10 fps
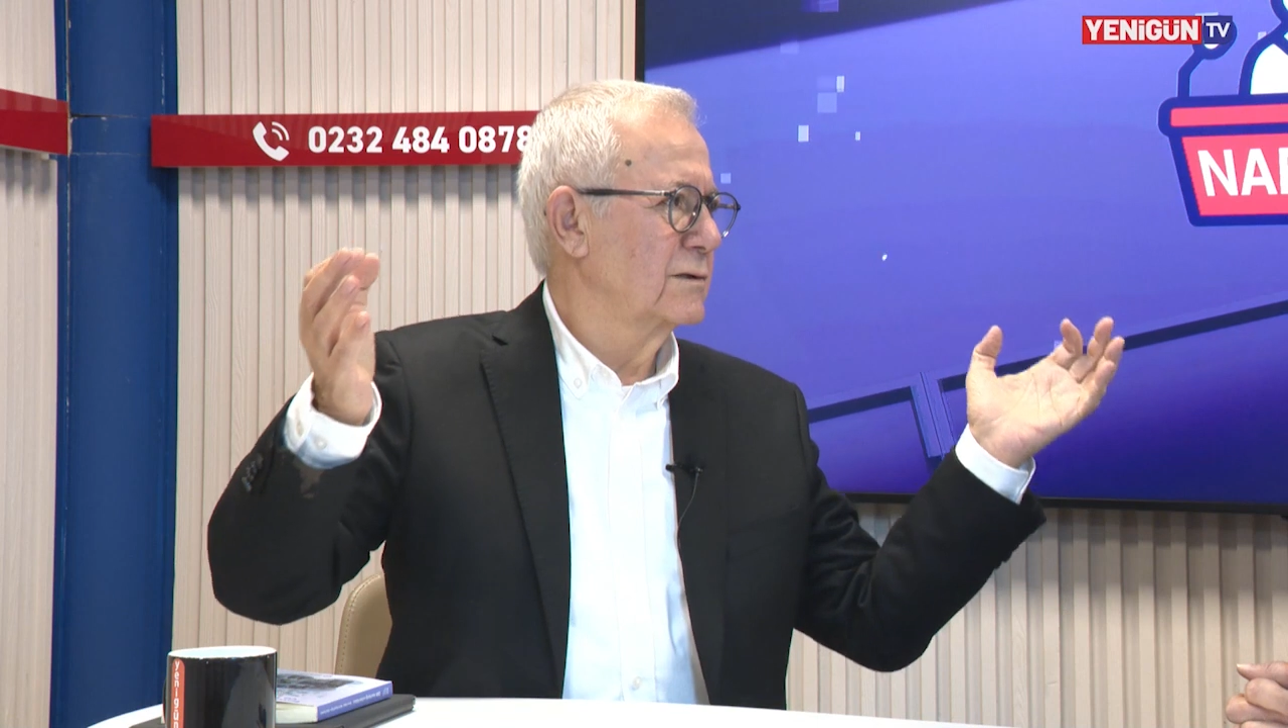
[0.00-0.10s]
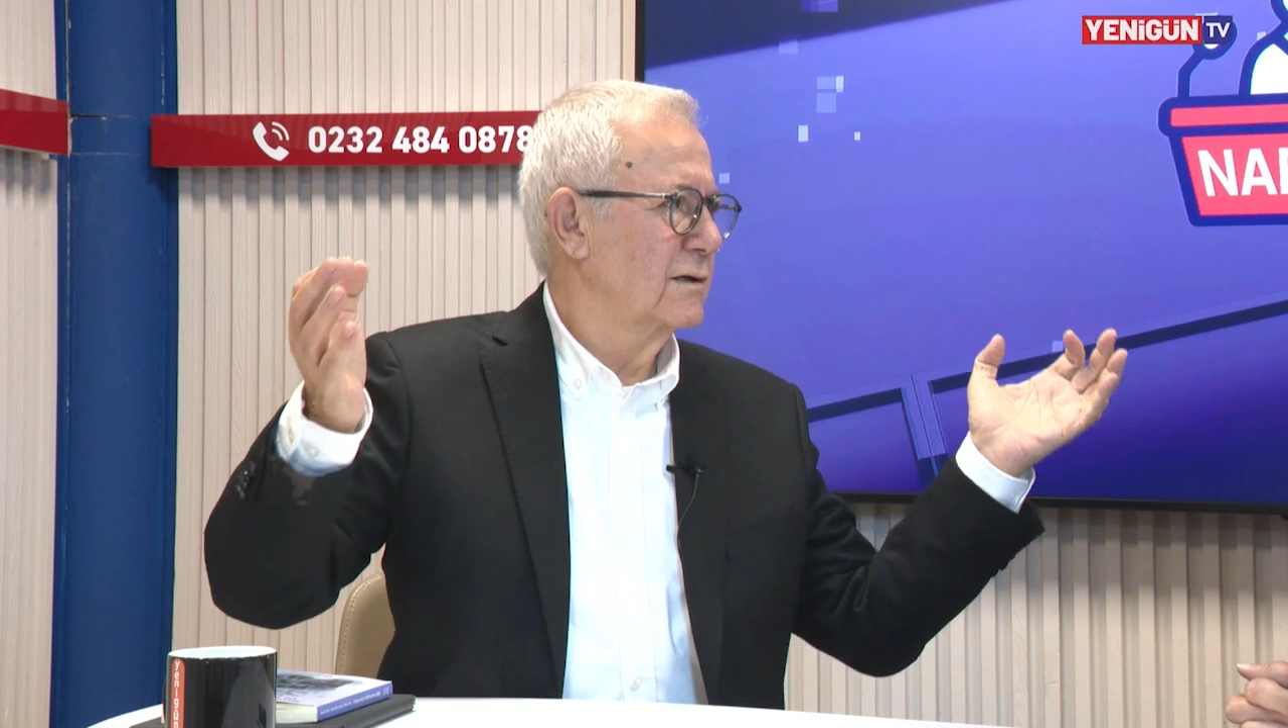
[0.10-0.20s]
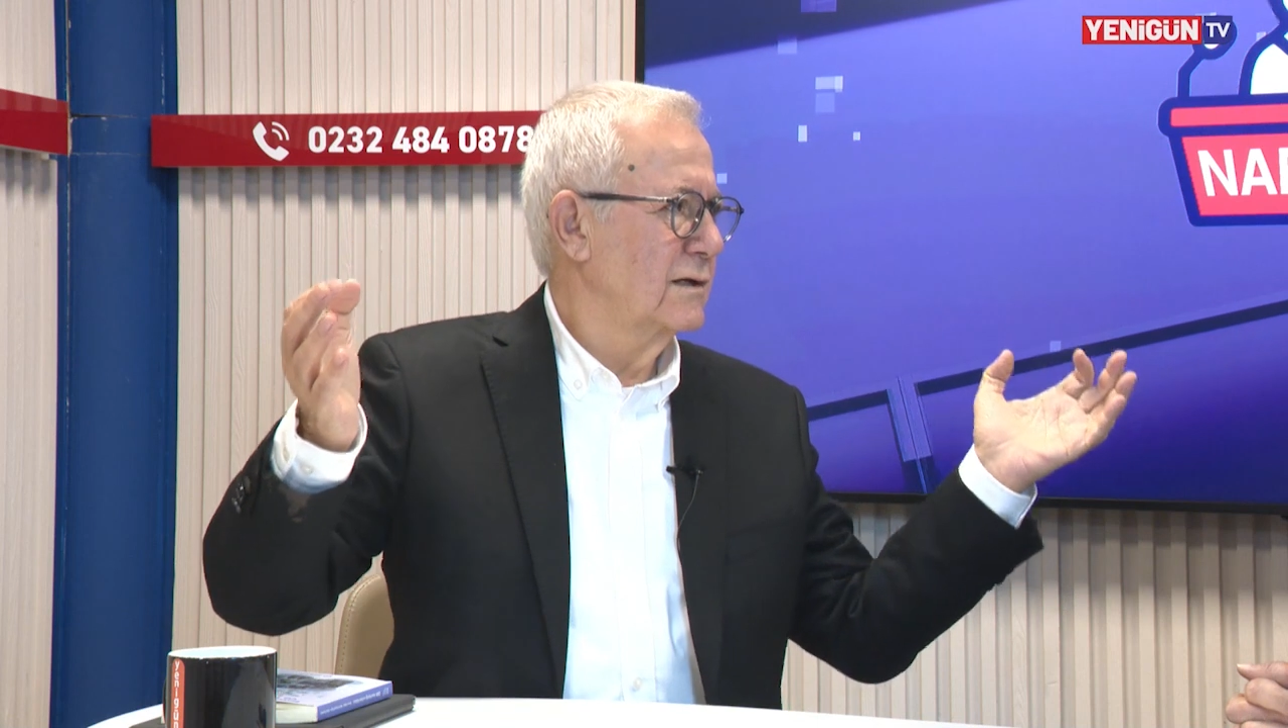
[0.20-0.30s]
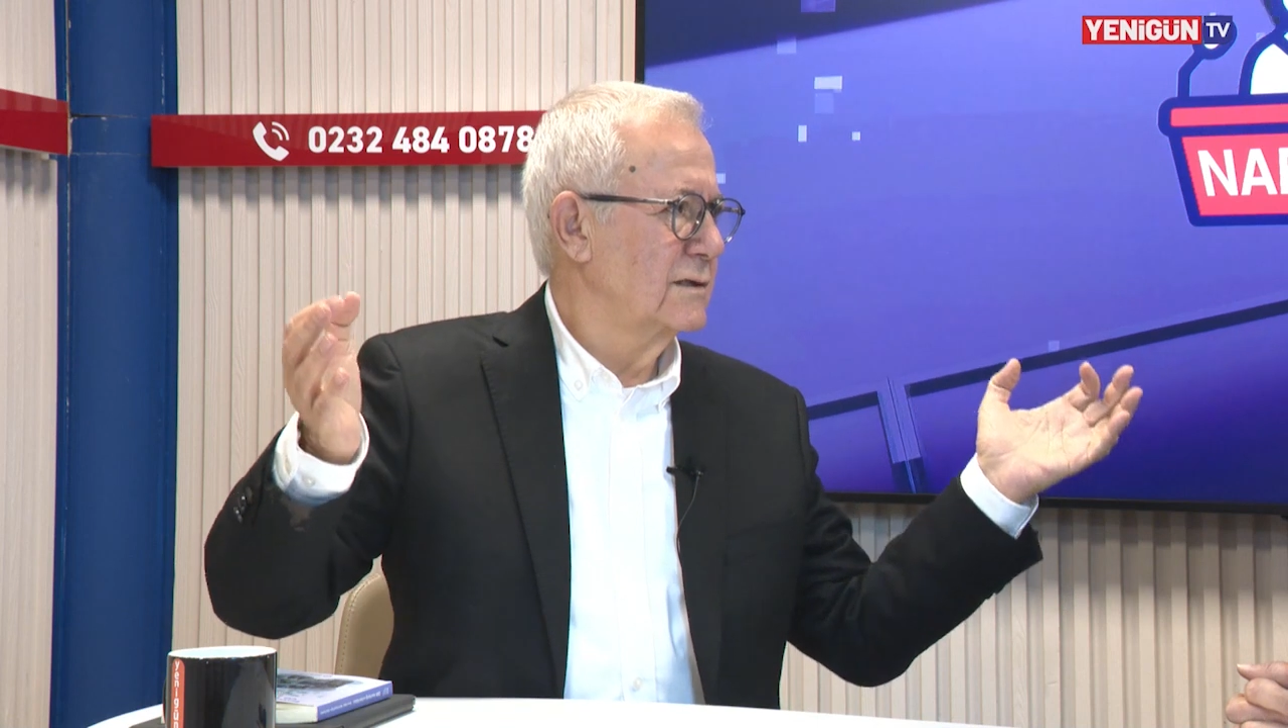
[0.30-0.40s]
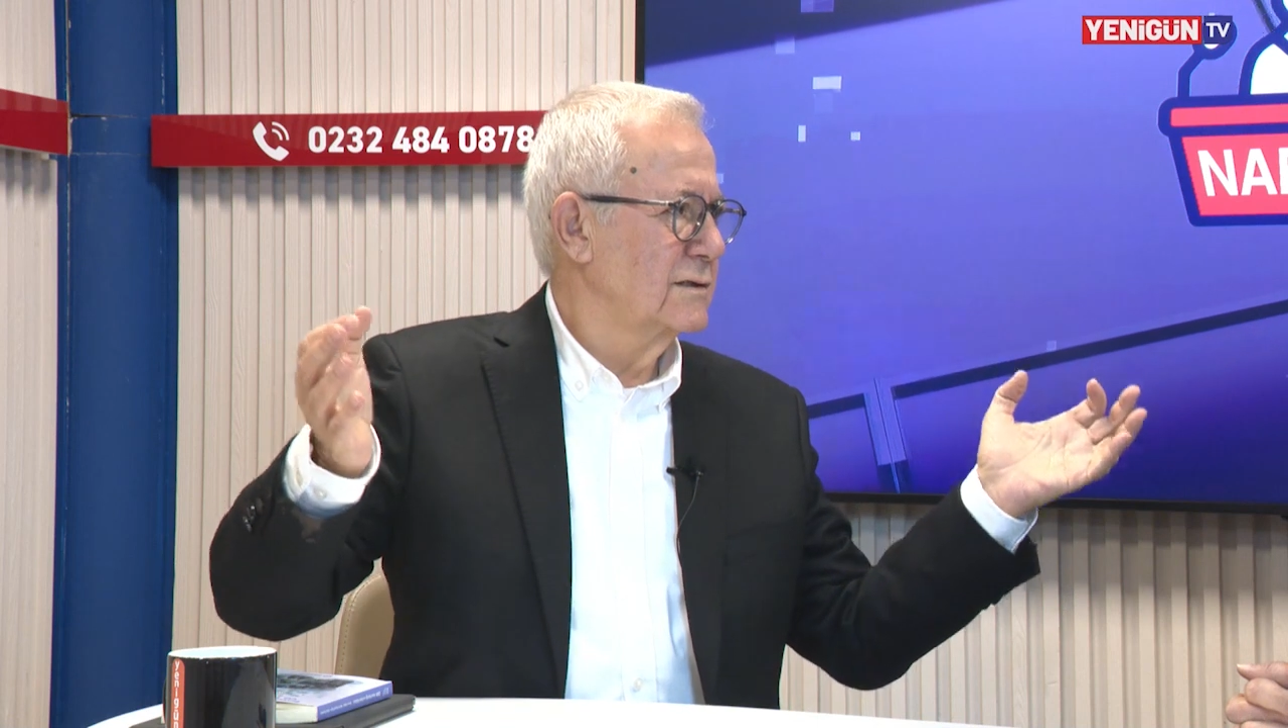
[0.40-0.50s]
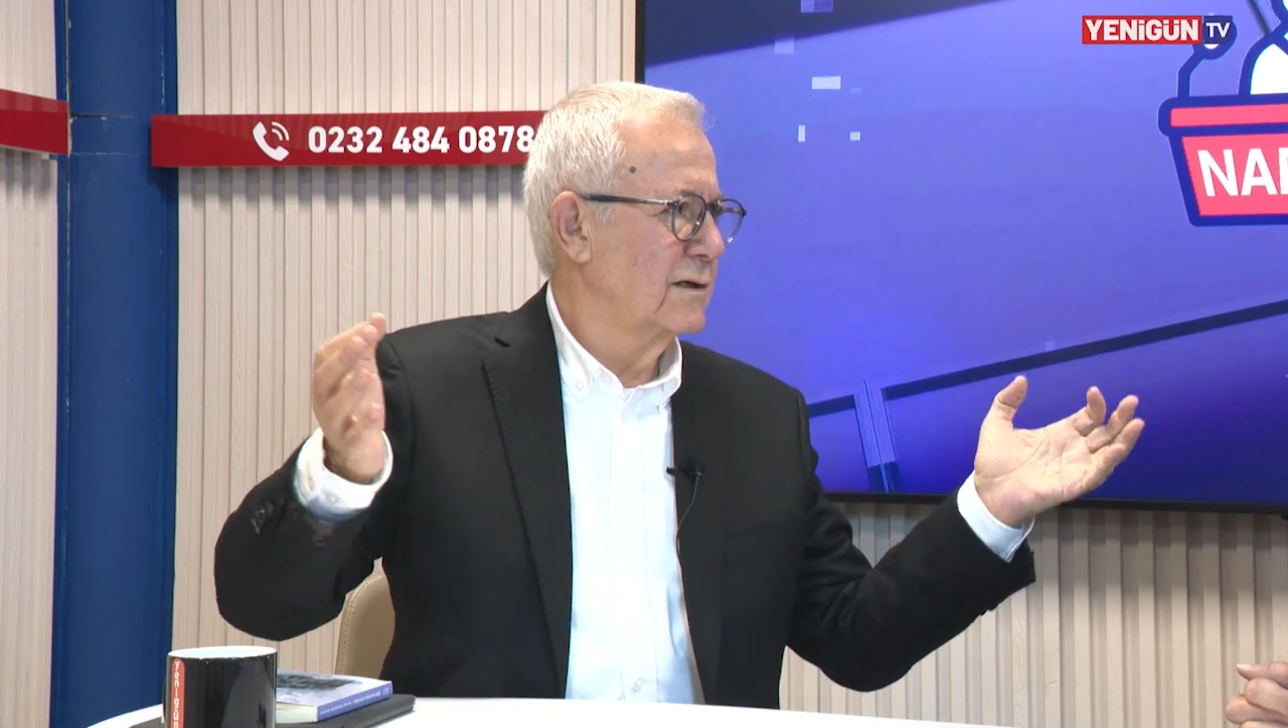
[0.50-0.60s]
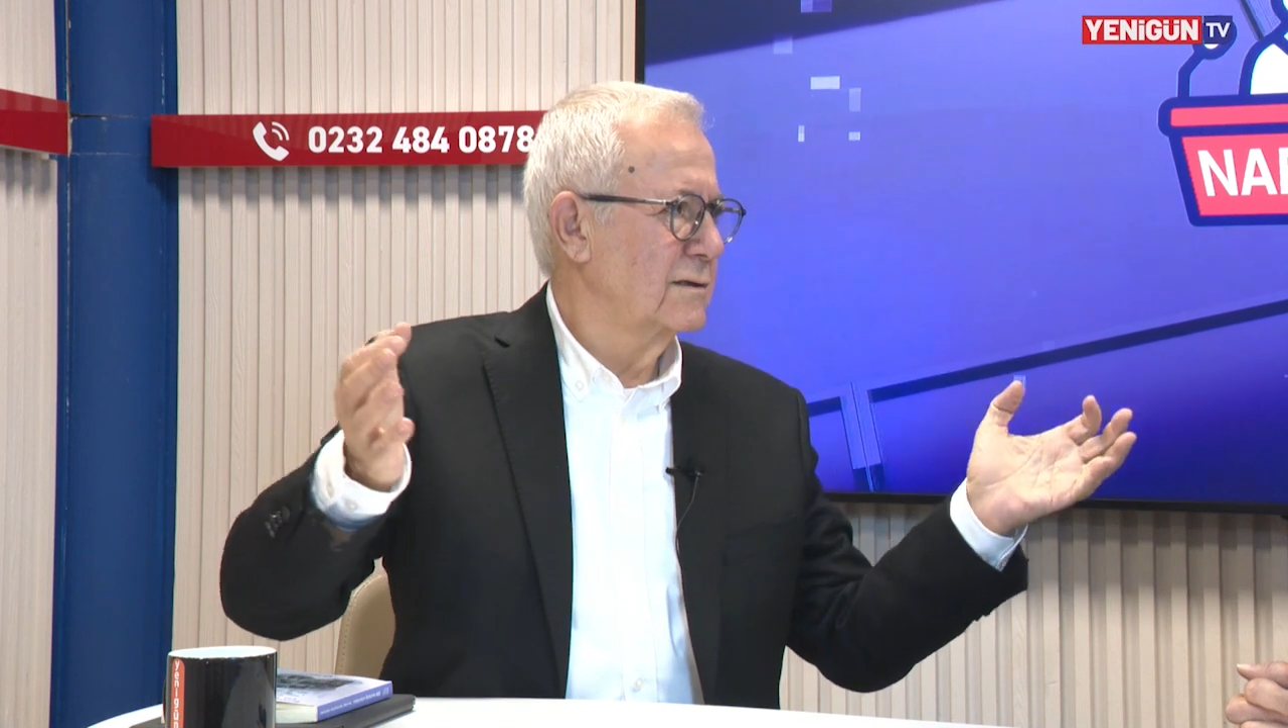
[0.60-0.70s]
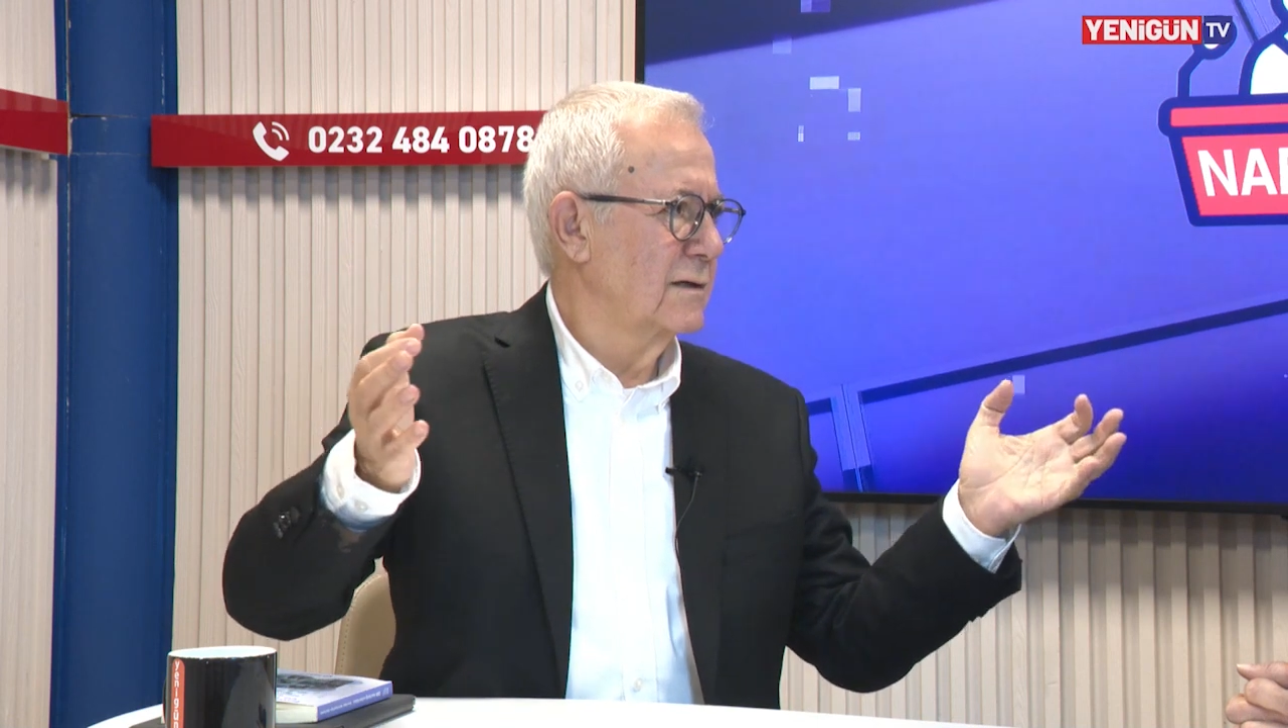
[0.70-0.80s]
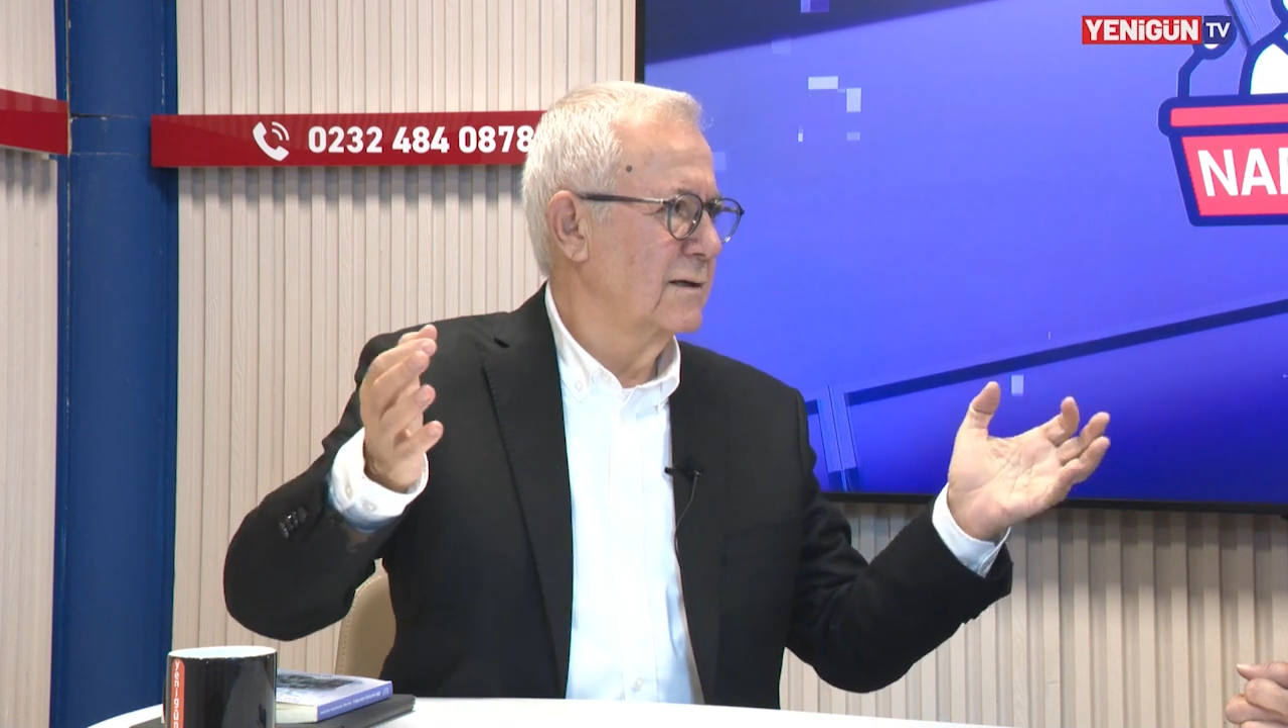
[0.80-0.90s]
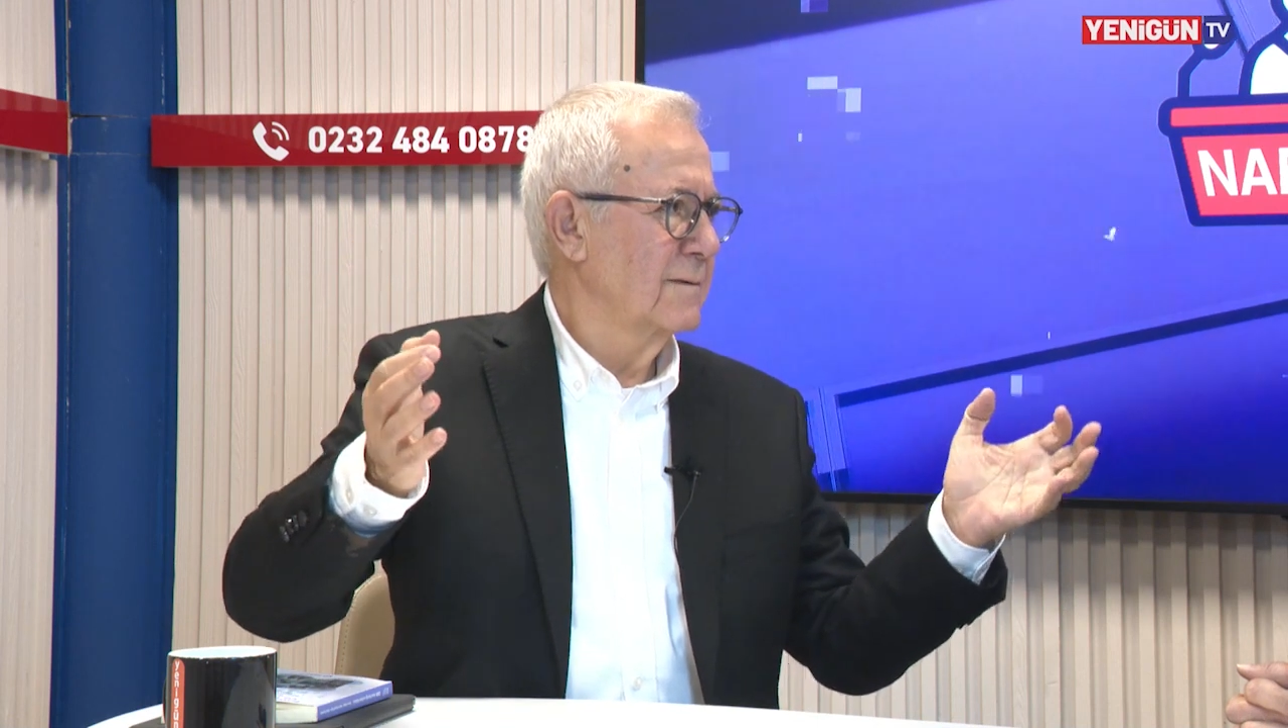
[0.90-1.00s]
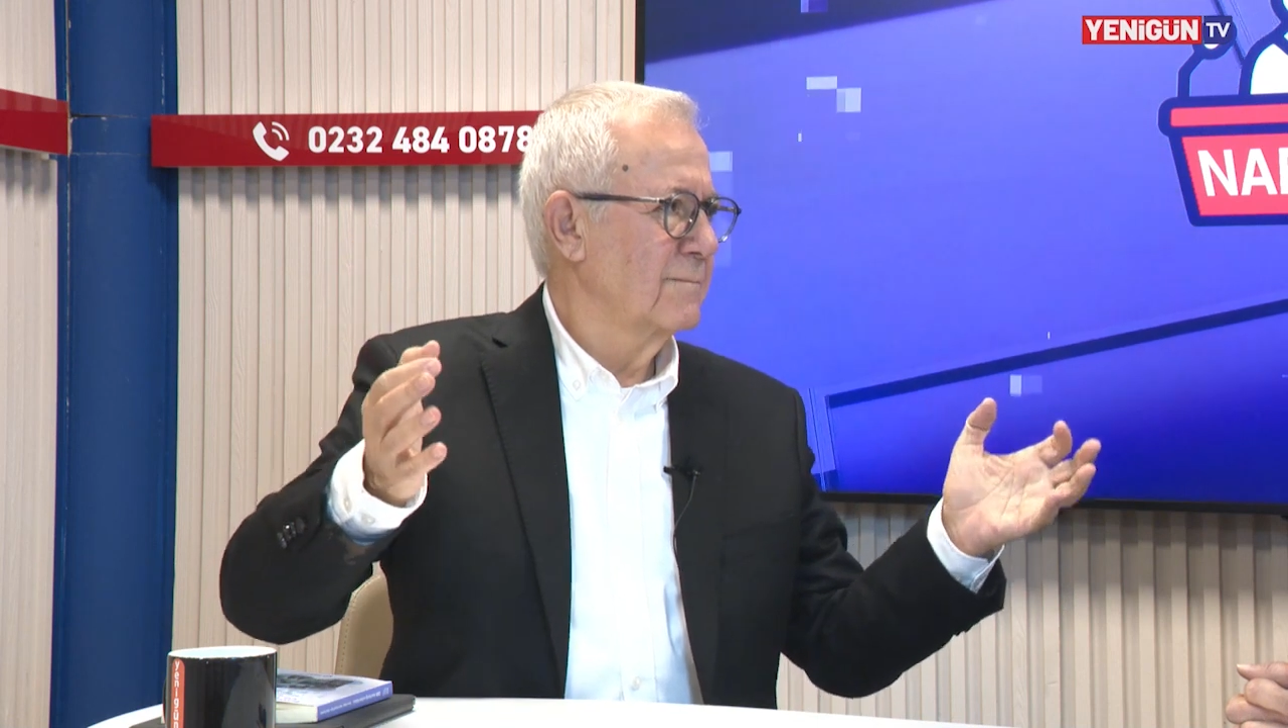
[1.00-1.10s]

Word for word: bir heyecanla.